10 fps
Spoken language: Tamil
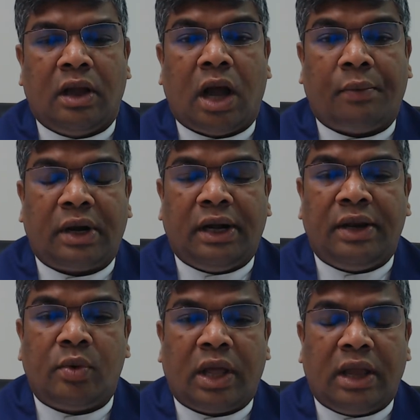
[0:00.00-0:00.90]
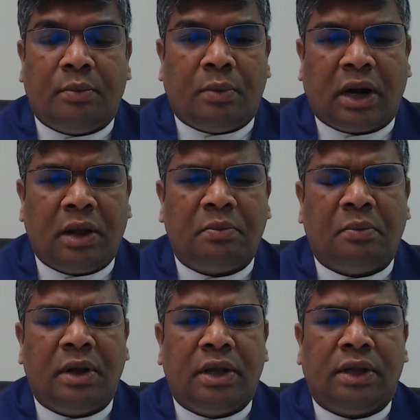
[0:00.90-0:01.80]
அவர்களினுடைய மனம்
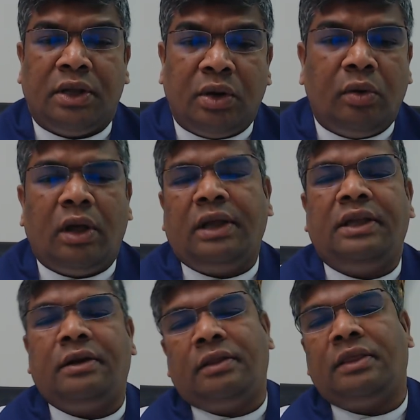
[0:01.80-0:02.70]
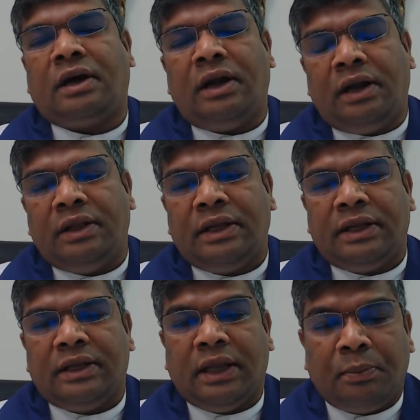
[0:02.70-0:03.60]
இருளாயிருந்தால்
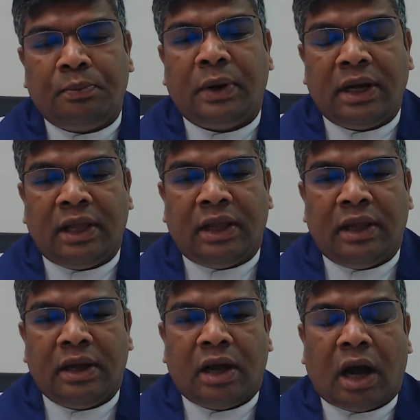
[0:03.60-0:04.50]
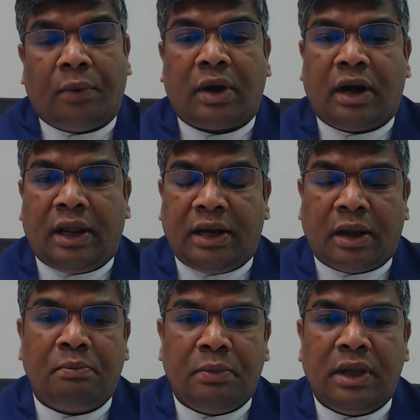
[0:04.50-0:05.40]
எப்படி அவர்களை
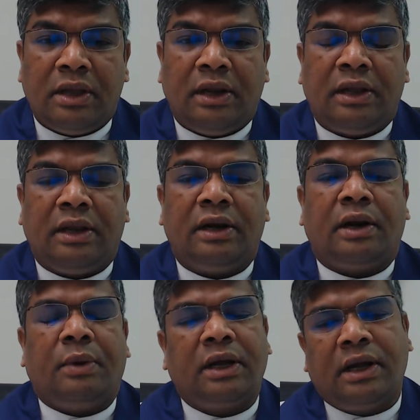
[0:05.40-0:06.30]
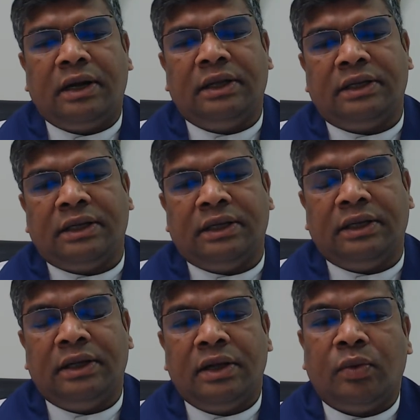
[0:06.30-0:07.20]
நம்பி இருக்கின்ற மக்களுக்கு
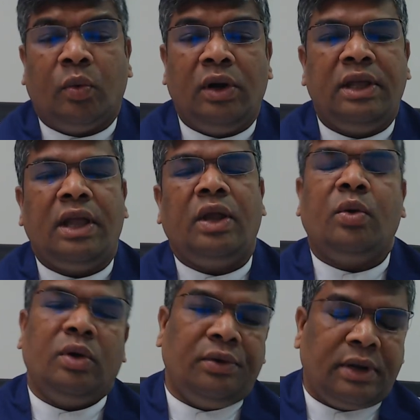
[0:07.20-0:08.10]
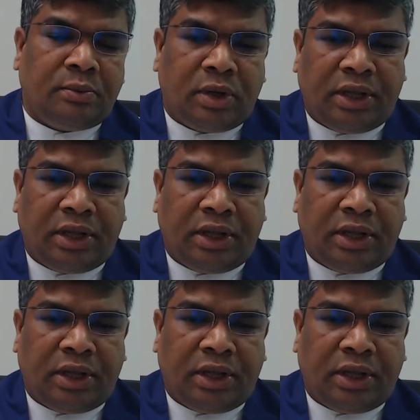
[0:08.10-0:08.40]
ஒளியை கொண்டு வரும்